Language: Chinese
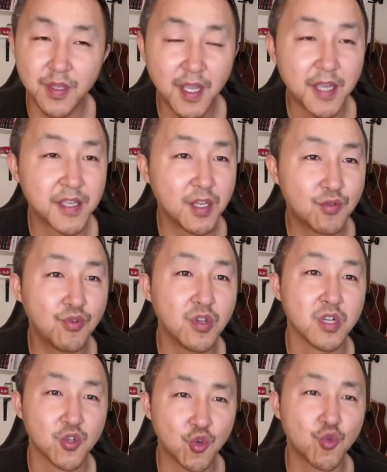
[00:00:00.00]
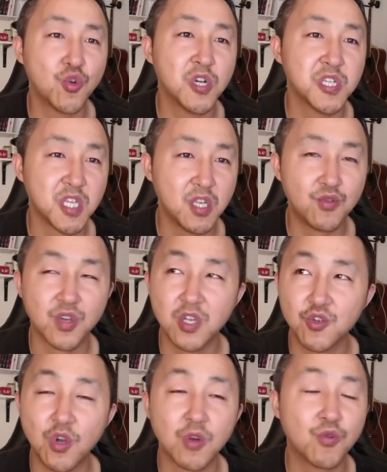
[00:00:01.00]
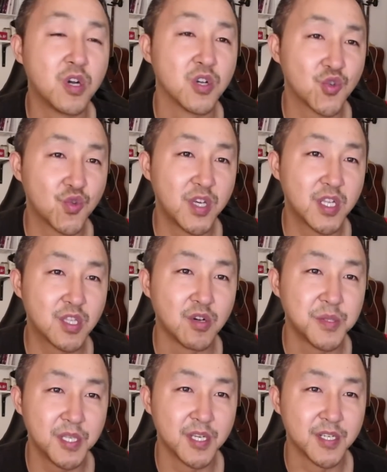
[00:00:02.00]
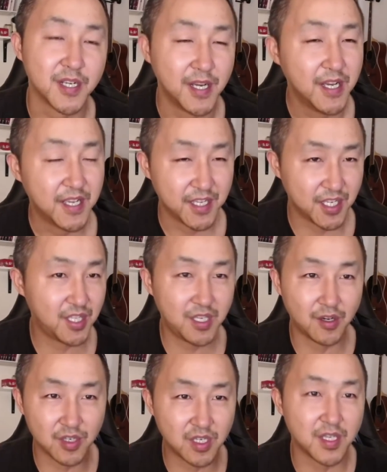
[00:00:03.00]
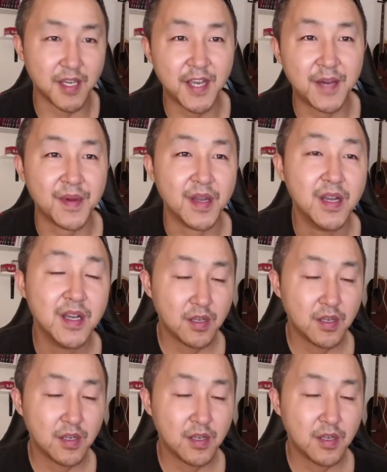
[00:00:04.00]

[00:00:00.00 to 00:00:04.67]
那些对着中国人权状况舒坦到负的人，一定要制裁他们。